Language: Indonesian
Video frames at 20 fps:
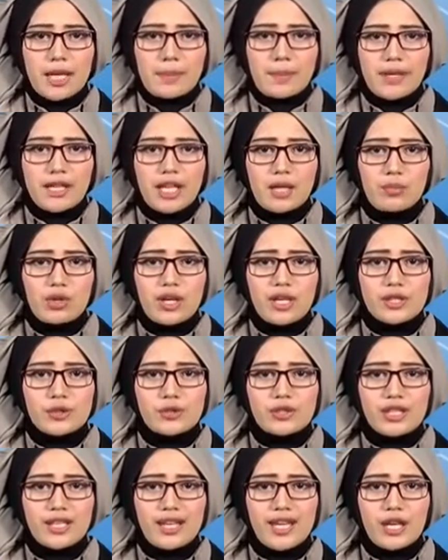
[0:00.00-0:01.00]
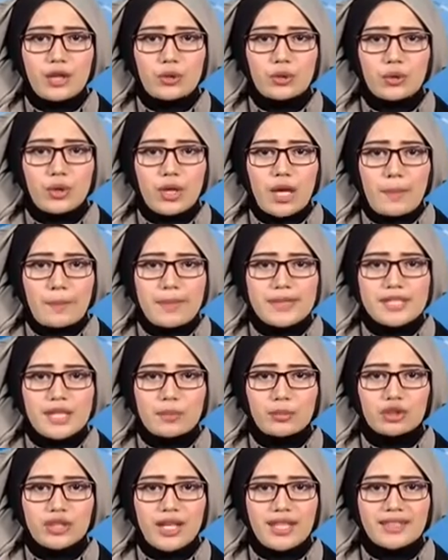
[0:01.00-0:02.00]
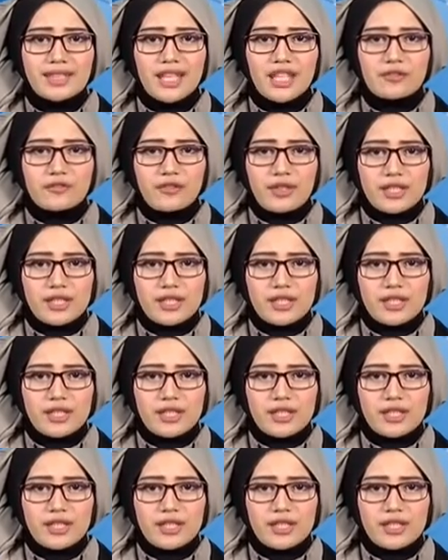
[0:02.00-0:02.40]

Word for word: Pada bulan Juni lalu, pencabutan tarif